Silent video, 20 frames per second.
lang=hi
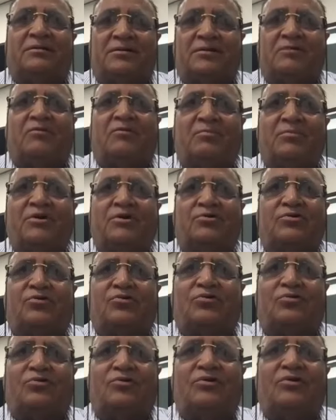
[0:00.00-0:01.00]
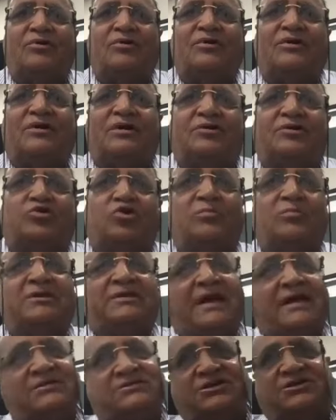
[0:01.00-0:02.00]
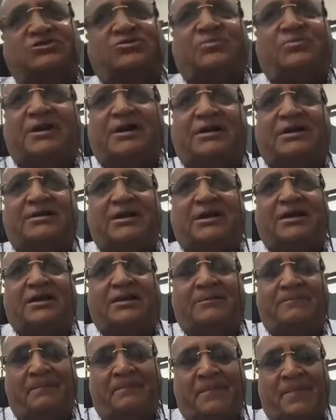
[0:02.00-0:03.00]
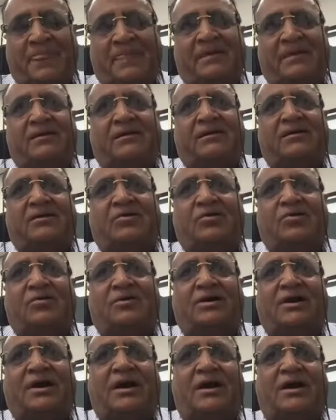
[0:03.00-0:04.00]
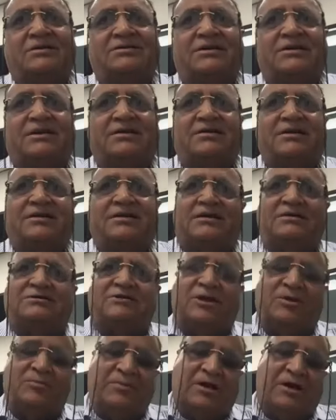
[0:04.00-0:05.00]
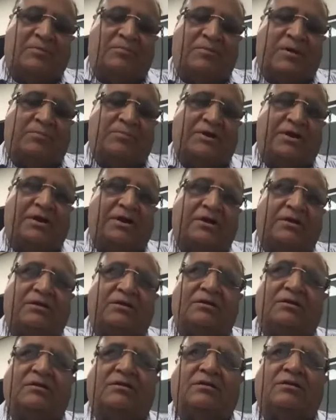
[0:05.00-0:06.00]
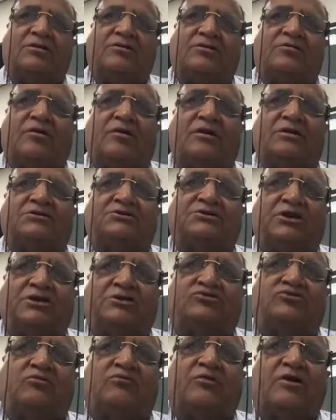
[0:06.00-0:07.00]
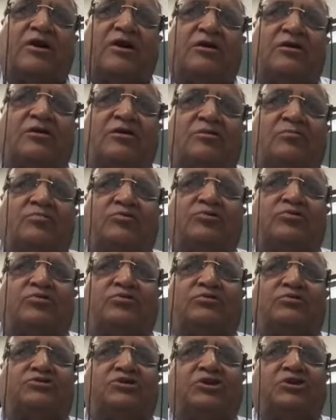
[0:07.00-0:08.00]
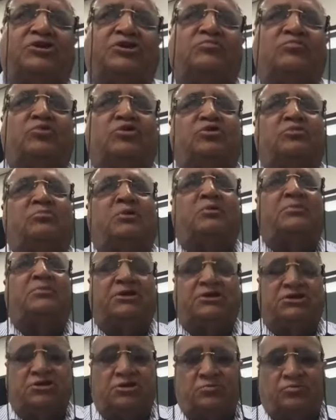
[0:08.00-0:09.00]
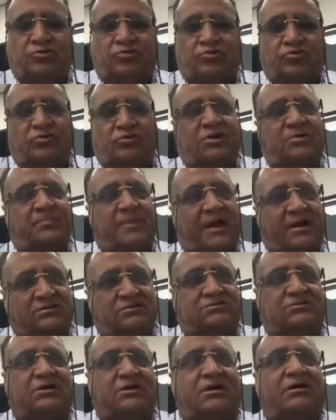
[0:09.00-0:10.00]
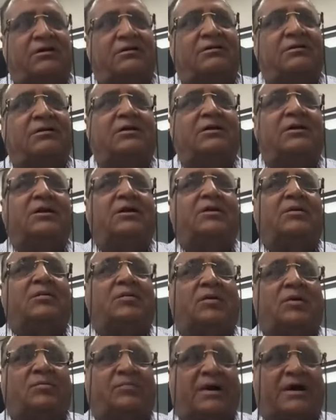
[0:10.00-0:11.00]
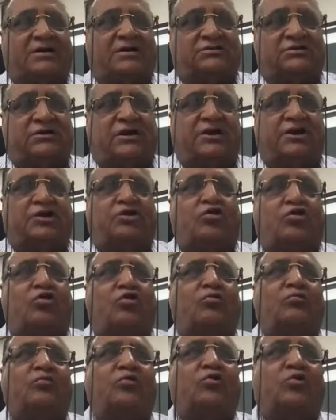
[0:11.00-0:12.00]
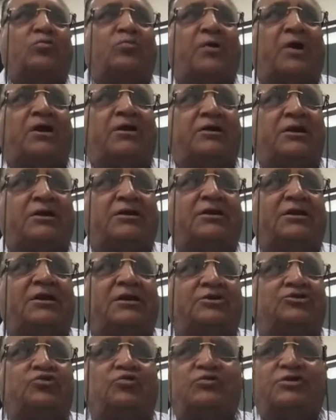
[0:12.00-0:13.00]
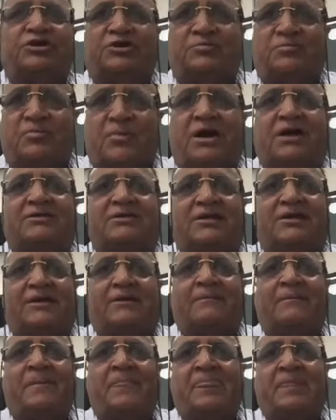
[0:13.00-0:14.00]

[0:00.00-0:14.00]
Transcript: नवंबर को योम तहसीस मनाते हैं और आज के दिन असल में हम अपने लीडरान शहीद जुल्फ़ार अली भुट्टो शहीद मोहतमा बेनजीर भुट्टो की पाकिस्तान और पाकिस्तानी कौम और पार्टी के लिए जो खिदमत हैं